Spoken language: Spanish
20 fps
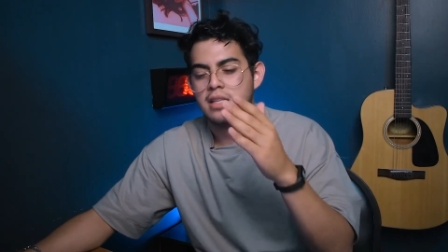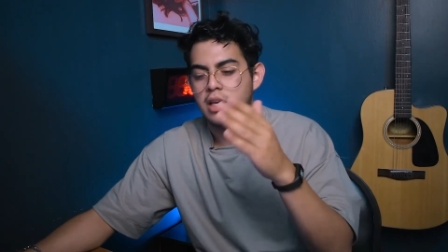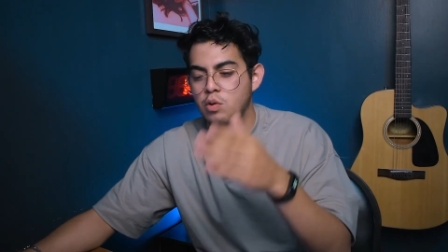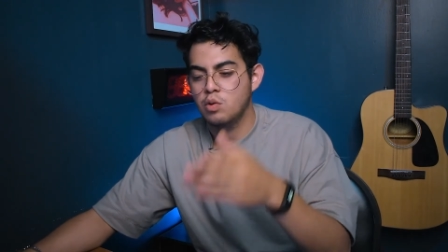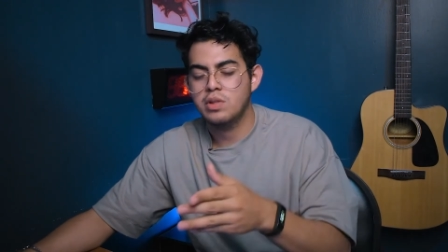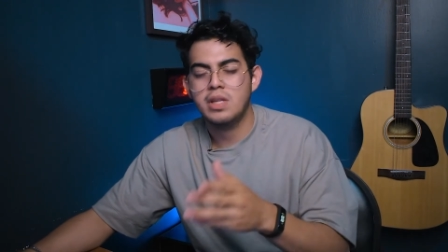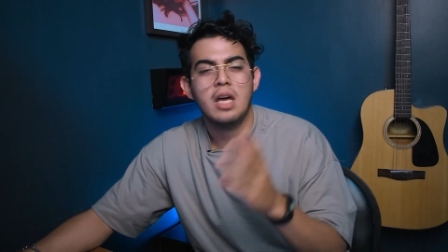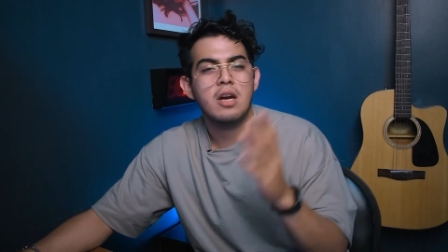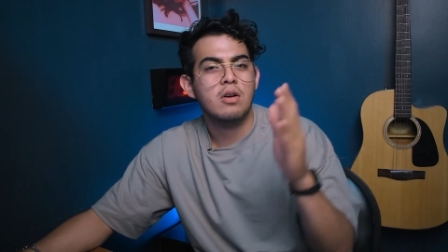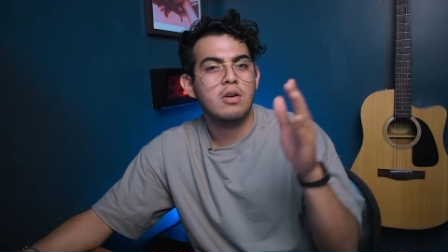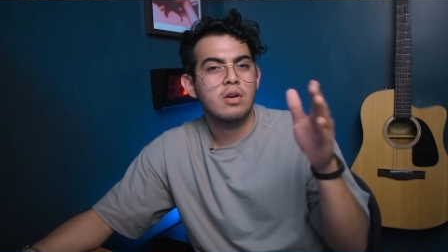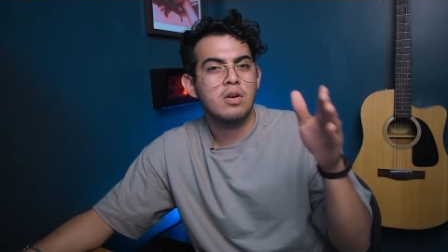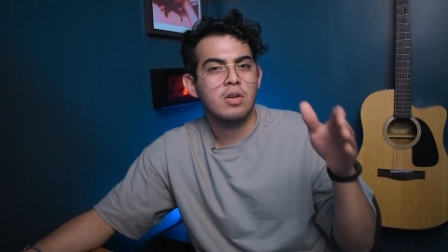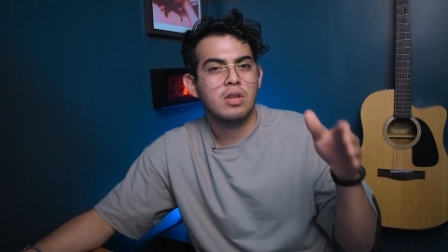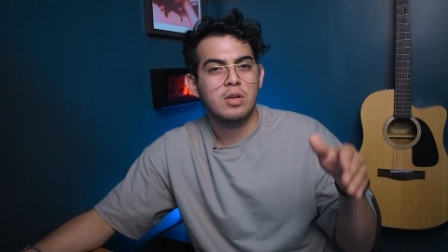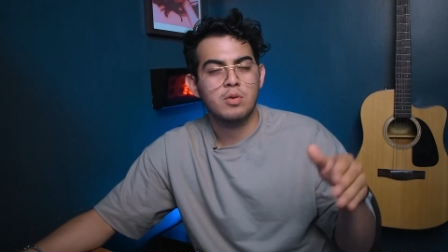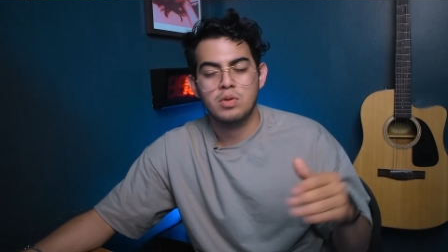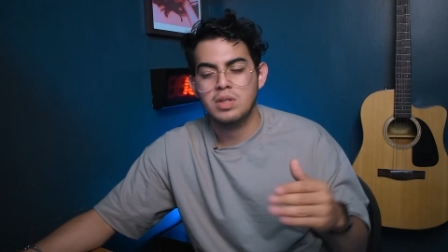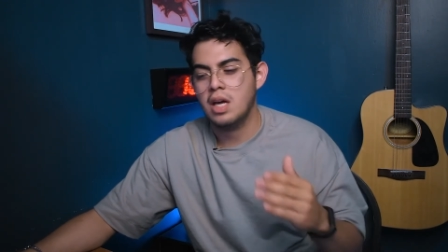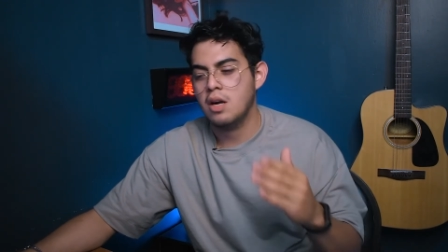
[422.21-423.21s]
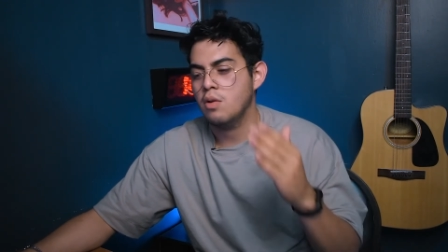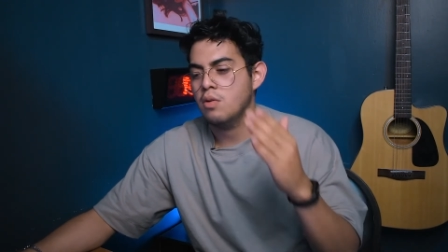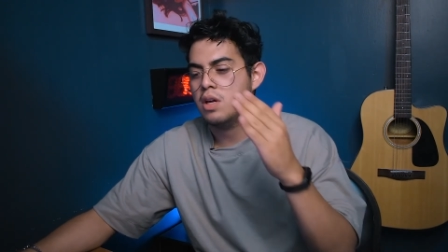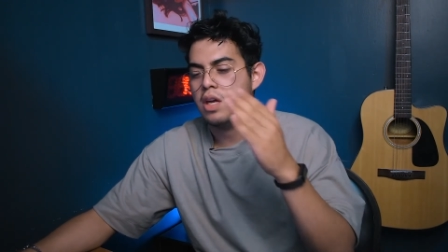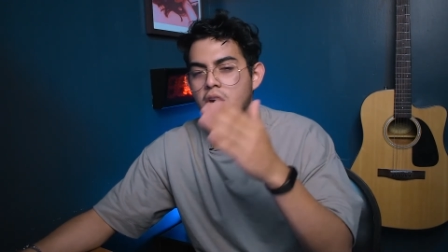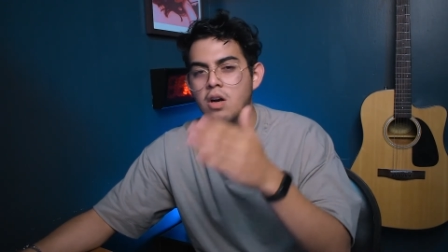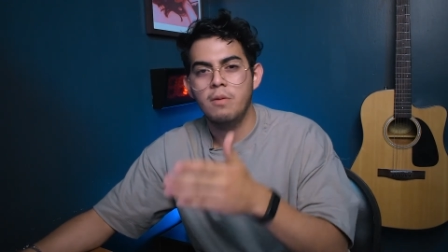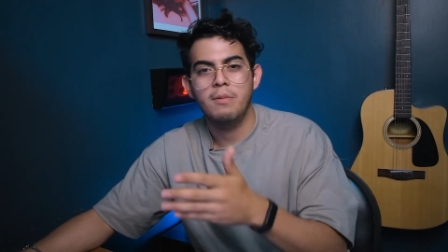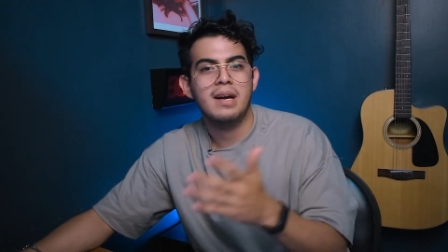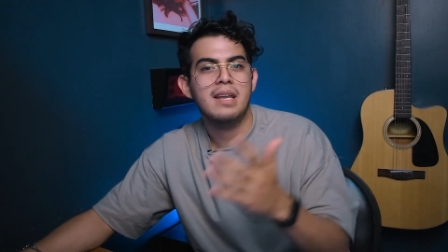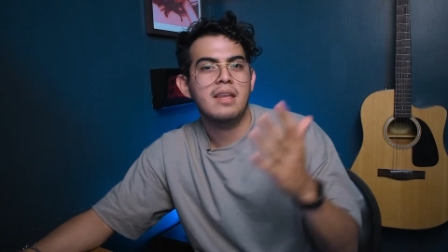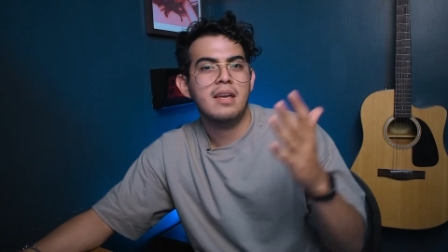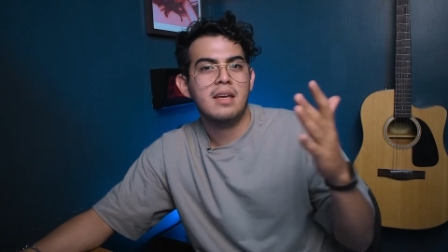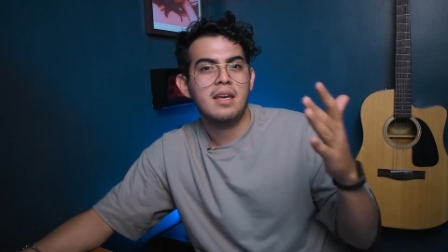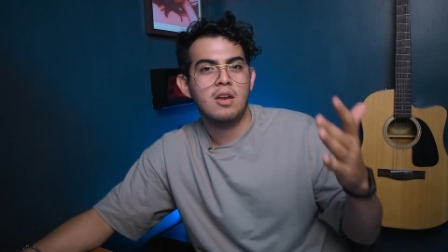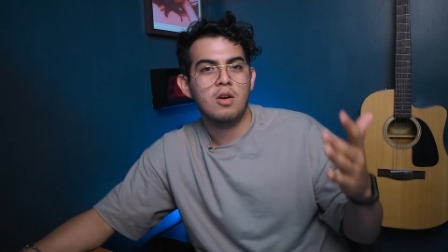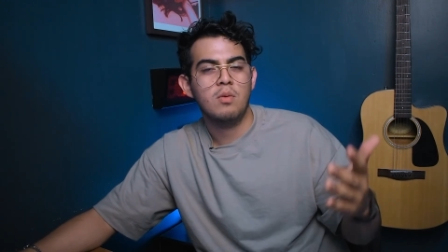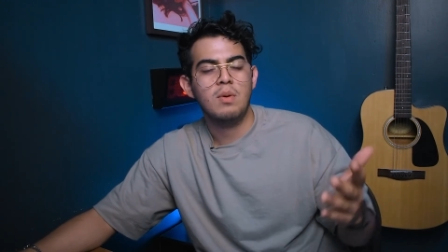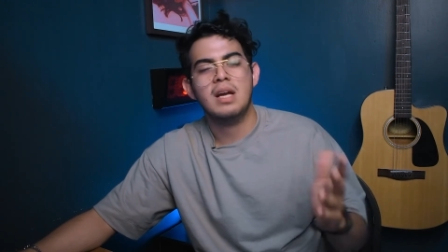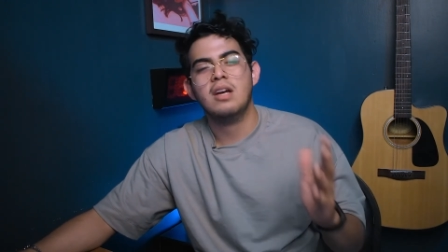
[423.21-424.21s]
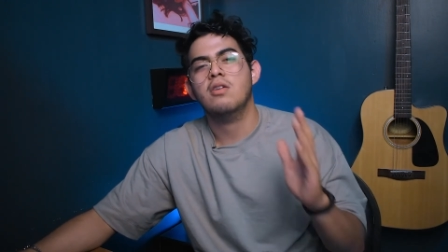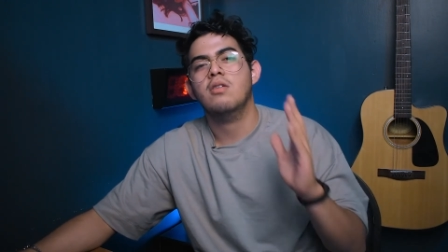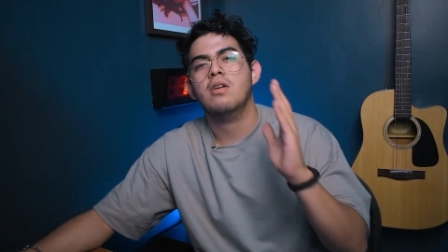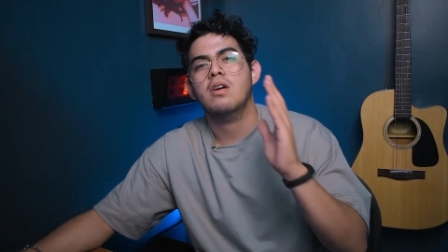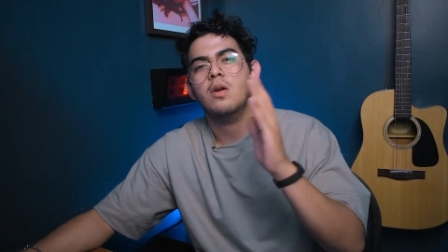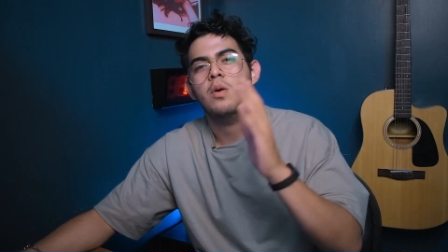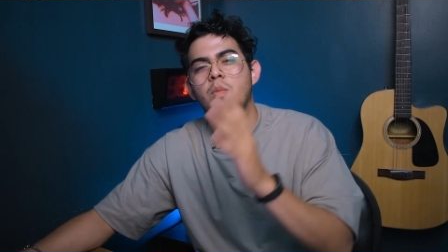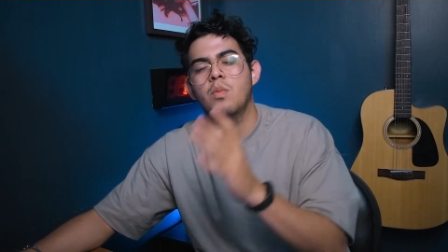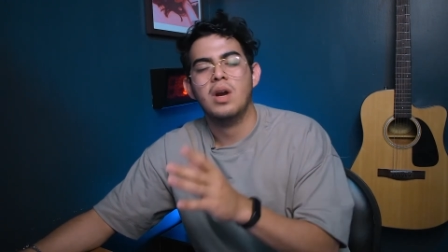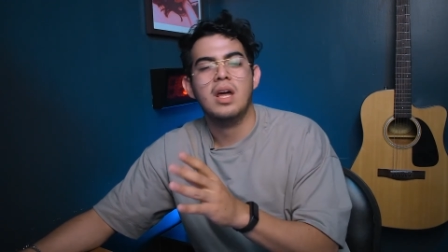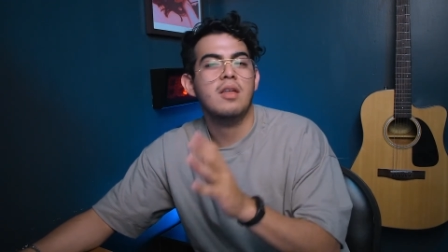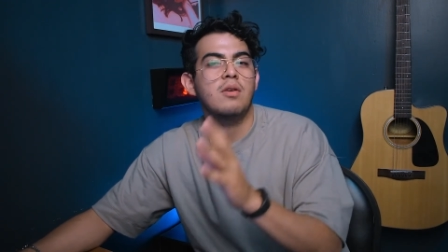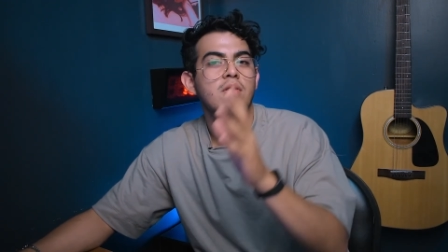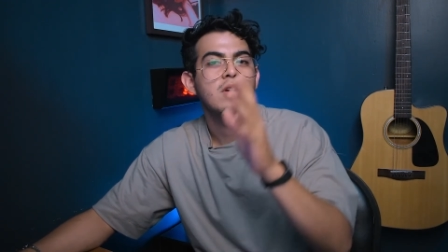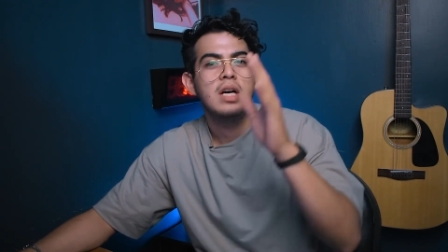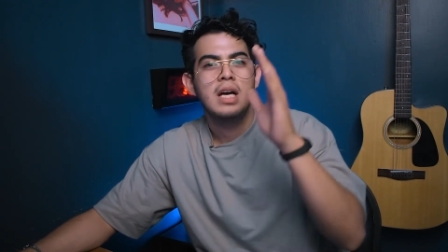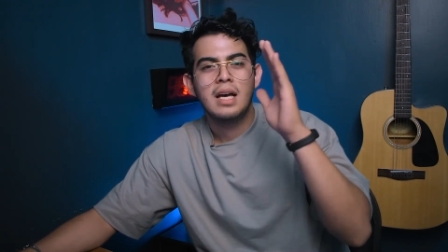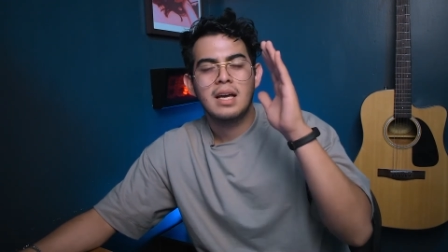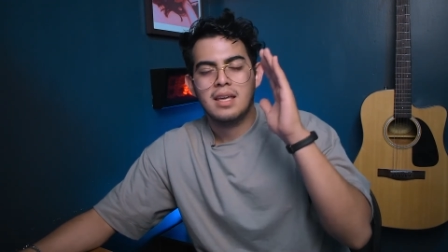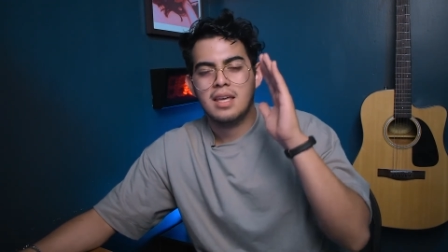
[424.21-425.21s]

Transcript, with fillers: ¿Te gustaron? ¿No te gustaron? Quiero el verde, quiero el blanco, quiero el morado,